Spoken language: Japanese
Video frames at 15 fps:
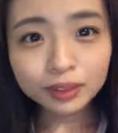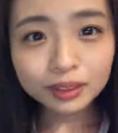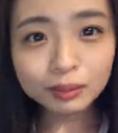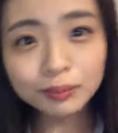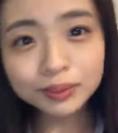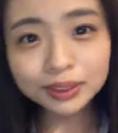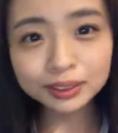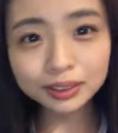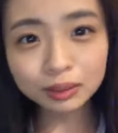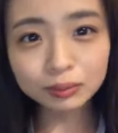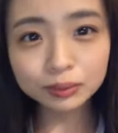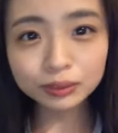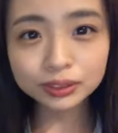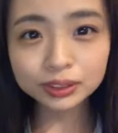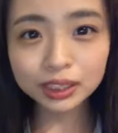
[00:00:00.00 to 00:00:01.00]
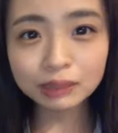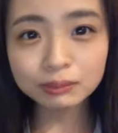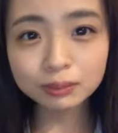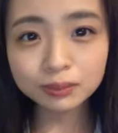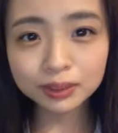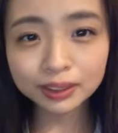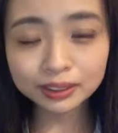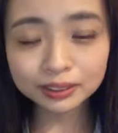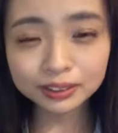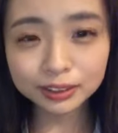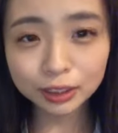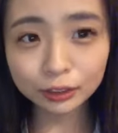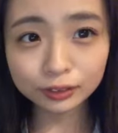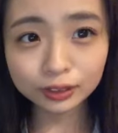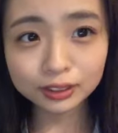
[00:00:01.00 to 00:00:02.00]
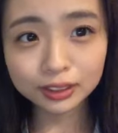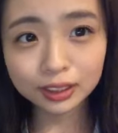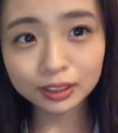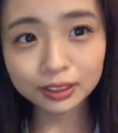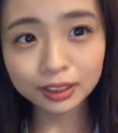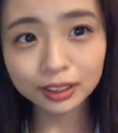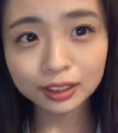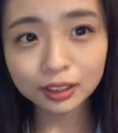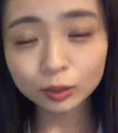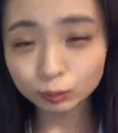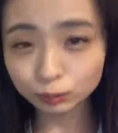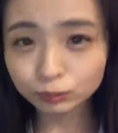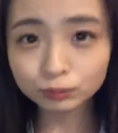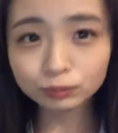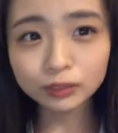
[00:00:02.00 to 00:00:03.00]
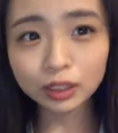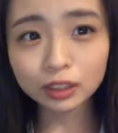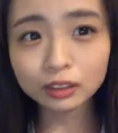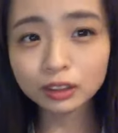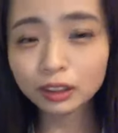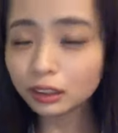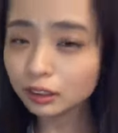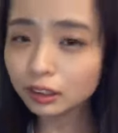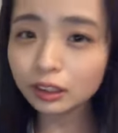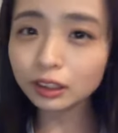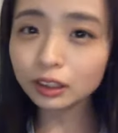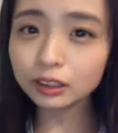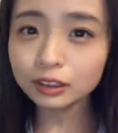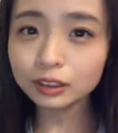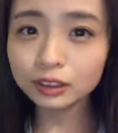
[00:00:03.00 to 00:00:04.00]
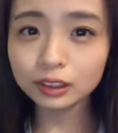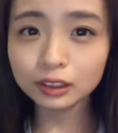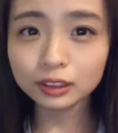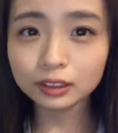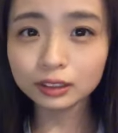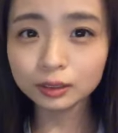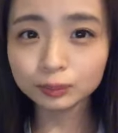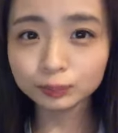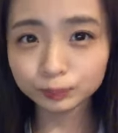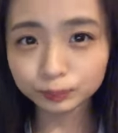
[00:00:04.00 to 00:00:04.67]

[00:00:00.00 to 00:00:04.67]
ともさんたまの実家も満喫してくださいねうんなかなかね帰れないから